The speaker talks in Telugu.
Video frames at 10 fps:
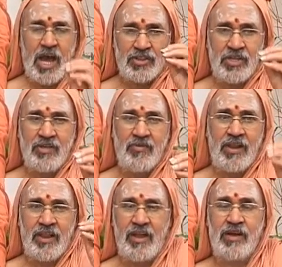అతని
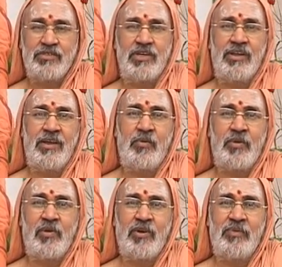వల్ల నాకు జరిగే
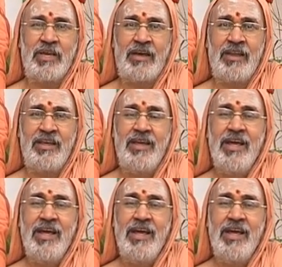ఉపయోగమే కానీ